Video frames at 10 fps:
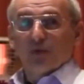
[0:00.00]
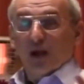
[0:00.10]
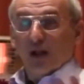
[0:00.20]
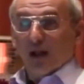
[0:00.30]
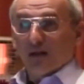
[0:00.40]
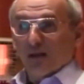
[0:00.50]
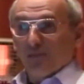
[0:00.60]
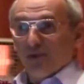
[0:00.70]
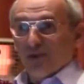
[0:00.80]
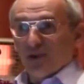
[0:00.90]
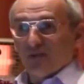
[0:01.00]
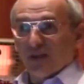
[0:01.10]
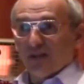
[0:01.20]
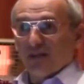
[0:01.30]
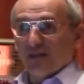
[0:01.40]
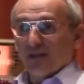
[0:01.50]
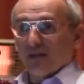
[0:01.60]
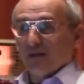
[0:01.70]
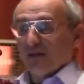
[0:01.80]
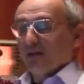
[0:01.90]
Но характер пищи
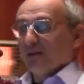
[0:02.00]
отвратительный.